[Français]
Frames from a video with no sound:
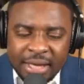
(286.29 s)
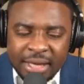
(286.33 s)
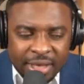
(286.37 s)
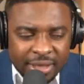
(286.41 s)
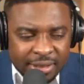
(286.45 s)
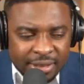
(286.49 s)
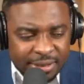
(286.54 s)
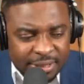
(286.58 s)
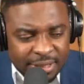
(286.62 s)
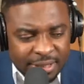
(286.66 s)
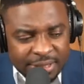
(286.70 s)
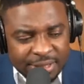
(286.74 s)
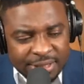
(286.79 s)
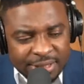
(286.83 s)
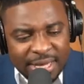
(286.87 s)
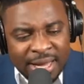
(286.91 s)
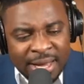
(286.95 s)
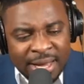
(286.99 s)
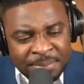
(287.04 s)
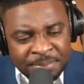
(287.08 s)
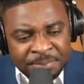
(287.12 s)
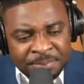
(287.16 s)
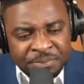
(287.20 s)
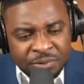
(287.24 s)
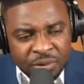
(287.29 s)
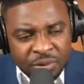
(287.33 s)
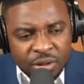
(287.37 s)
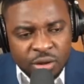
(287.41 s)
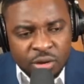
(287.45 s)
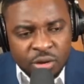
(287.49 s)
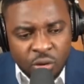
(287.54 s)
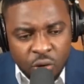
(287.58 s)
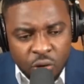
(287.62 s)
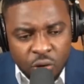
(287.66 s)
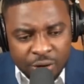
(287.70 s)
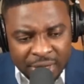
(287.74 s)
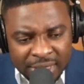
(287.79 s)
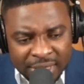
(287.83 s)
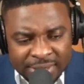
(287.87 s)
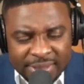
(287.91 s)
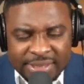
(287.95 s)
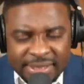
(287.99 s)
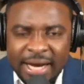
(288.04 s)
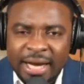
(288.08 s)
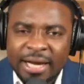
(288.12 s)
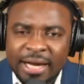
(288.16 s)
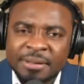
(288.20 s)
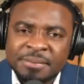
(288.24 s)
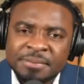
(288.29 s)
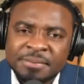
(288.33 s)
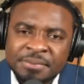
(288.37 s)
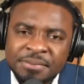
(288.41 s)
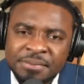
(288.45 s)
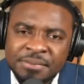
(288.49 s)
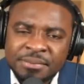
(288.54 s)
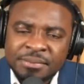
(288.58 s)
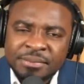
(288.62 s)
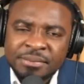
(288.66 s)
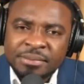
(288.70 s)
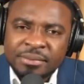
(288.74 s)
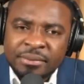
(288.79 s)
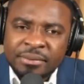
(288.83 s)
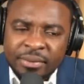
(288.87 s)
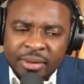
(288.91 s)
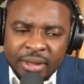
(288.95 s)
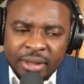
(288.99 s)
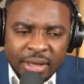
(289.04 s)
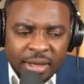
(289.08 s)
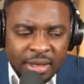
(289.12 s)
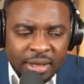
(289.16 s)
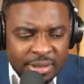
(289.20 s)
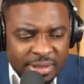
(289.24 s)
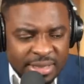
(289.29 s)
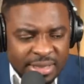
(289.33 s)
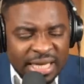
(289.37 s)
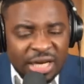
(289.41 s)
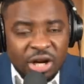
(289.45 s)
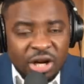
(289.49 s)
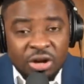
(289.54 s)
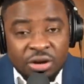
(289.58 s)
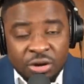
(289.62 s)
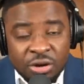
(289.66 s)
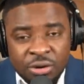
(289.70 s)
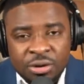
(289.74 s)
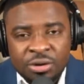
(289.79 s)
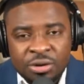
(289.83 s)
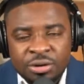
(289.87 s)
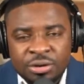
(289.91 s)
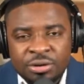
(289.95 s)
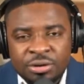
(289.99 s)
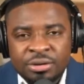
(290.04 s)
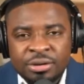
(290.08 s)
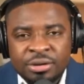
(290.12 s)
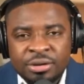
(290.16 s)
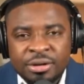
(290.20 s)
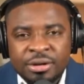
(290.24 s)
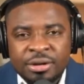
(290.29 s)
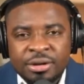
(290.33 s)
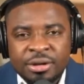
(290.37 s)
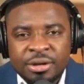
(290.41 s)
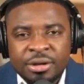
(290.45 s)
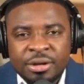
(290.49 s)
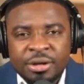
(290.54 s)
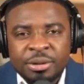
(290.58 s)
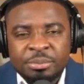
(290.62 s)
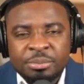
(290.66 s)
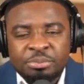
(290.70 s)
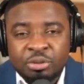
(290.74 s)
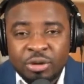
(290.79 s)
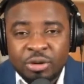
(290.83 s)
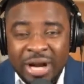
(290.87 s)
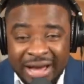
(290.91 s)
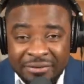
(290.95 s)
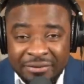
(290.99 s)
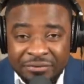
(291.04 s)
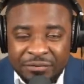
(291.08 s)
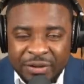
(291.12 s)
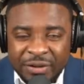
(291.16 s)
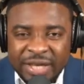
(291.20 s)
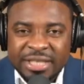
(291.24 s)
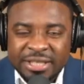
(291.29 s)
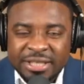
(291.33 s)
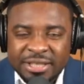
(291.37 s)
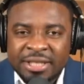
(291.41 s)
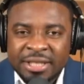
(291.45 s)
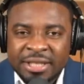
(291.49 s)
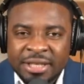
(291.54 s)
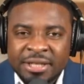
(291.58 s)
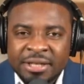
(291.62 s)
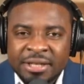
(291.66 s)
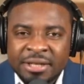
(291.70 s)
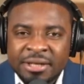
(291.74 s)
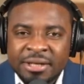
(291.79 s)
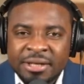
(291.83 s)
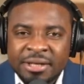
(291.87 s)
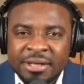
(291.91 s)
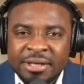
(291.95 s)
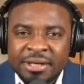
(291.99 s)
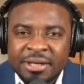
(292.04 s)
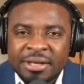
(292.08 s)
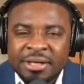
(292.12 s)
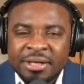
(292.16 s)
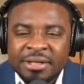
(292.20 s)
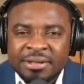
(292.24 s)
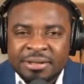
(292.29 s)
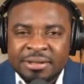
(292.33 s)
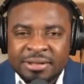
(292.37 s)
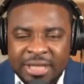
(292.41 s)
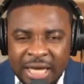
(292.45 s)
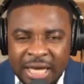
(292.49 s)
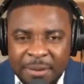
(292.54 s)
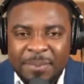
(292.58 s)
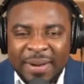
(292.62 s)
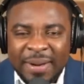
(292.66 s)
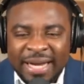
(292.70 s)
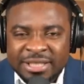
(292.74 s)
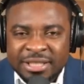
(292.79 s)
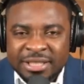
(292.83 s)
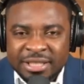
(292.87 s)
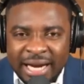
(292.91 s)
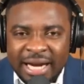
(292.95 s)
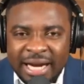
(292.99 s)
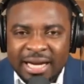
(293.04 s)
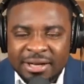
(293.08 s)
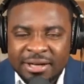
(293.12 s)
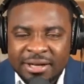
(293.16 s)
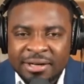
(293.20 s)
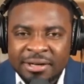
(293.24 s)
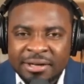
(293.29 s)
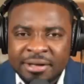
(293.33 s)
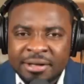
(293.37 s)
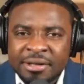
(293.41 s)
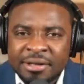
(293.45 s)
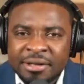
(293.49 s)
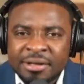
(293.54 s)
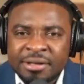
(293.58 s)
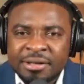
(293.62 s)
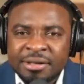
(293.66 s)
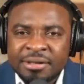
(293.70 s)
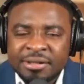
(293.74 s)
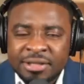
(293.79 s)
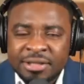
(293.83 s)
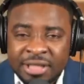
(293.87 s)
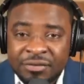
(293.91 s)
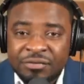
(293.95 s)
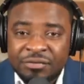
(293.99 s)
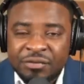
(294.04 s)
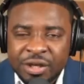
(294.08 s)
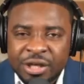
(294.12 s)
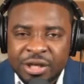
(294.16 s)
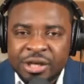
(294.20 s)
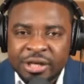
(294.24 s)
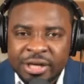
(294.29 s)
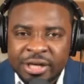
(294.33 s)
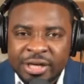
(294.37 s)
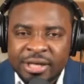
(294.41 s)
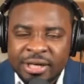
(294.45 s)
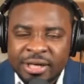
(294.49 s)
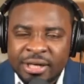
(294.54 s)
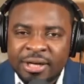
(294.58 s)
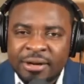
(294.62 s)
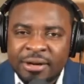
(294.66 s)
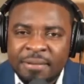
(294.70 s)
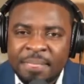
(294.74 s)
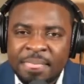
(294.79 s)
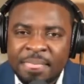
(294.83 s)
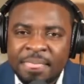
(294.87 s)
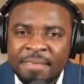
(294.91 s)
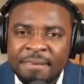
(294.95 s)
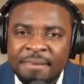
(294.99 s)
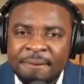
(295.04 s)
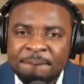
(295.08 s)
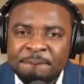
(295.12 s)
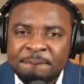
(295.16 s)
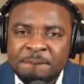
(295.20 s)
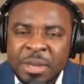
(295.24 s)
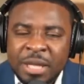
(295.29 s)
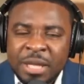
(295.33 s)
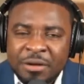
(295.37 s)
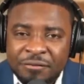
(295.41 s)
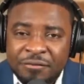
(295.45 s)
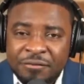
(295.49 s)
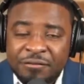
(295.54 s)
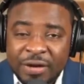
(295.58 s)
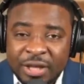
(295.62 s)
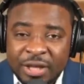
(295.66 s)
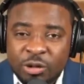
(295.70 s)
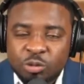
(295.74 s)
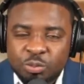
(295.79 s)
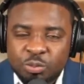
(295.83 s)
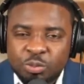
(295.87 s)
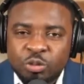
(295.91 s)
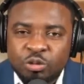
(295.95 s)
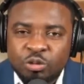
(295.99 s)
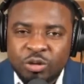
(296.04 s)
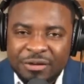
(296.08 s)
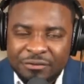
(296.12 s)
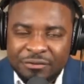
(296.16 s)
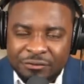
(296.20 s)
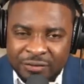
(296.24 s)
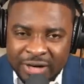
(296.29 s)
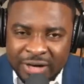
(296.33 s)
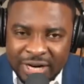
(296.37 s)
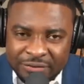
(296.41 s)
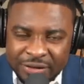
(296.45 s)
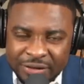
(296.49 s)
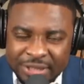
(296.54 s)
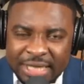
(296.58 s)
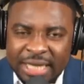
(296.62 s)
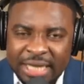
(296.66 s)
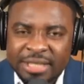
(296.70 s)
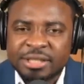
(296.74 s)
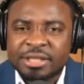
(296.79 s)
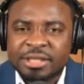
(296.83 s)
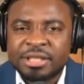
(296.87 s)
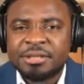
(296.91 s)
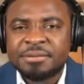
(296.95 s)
Système coquin ça, c'est l'heure que pour la vérité dépatchale, défigurée, fait tout nous un vrai visage.